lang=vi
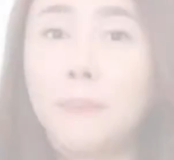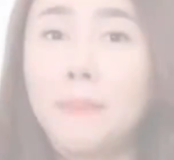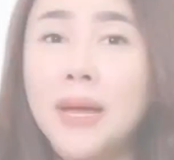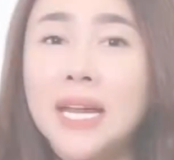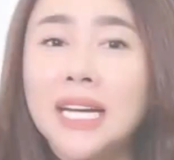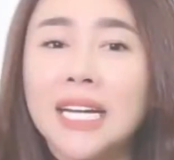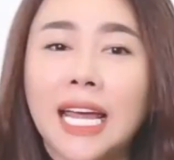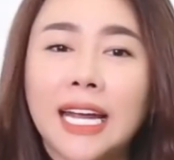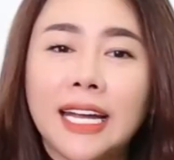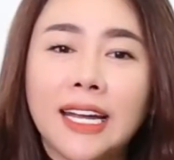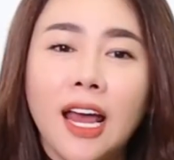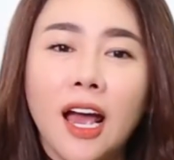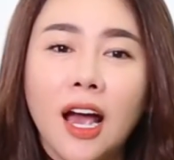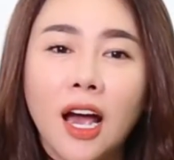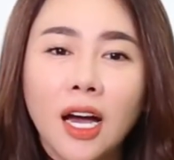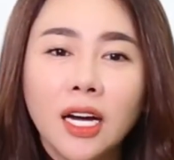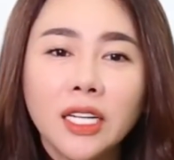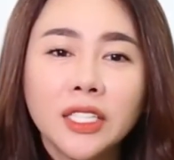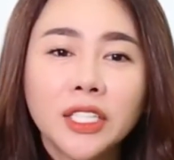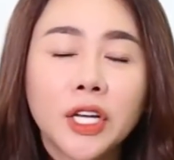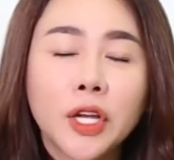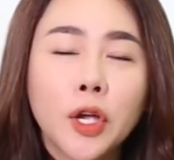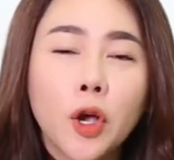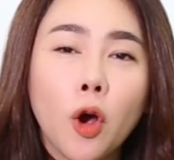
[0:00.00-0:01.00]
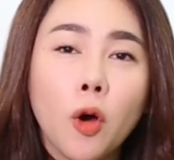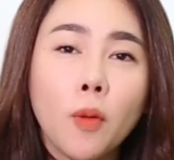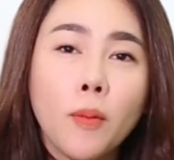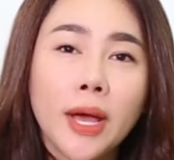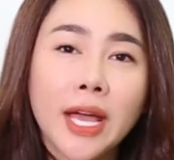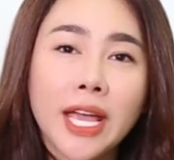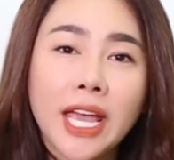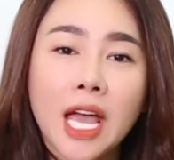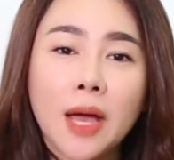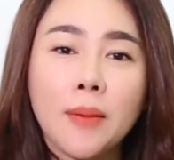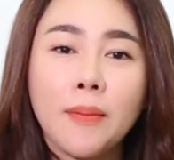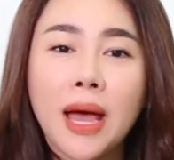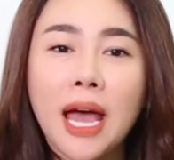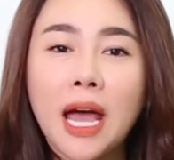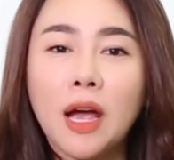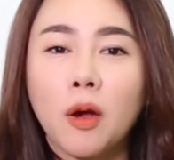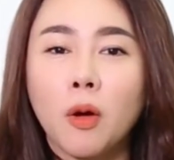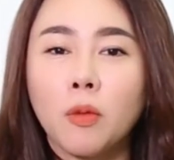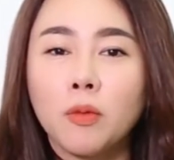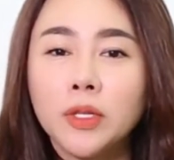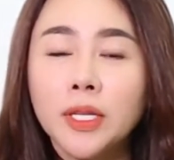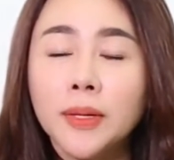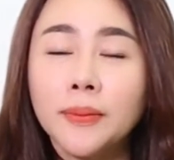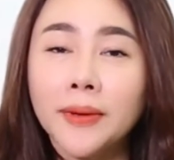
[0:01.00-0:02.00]
Bên cạnh đó thì omega 3
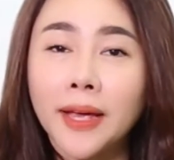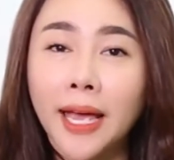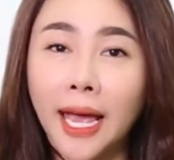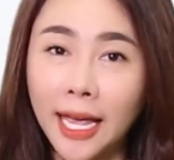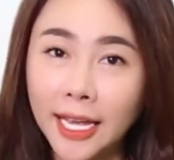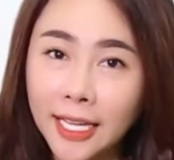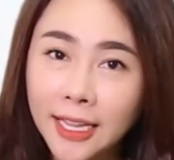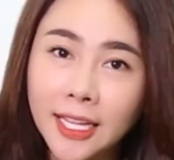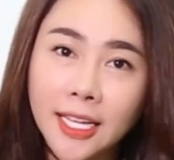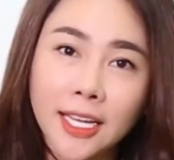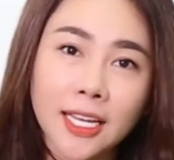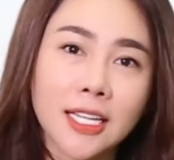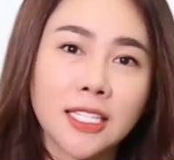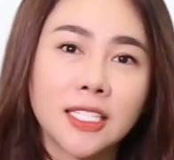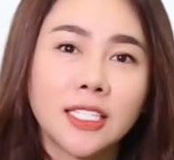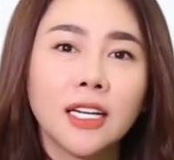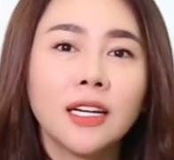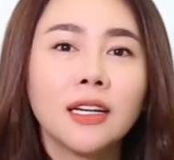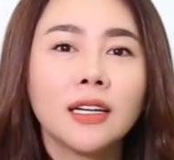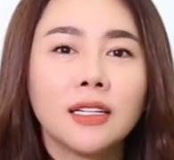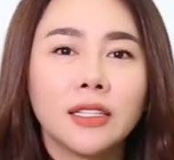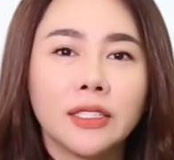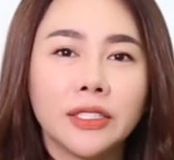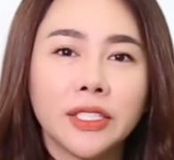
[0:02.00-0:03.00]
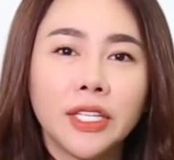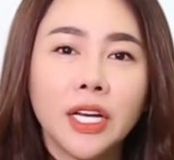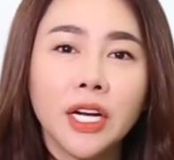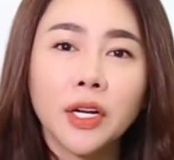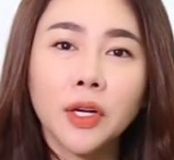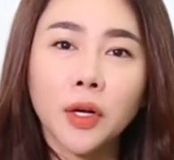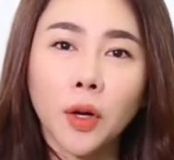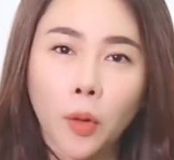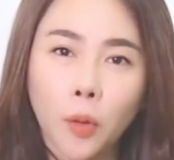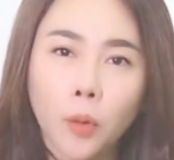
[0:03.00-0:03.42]
cũng giúp cải thiện chất lượng giấc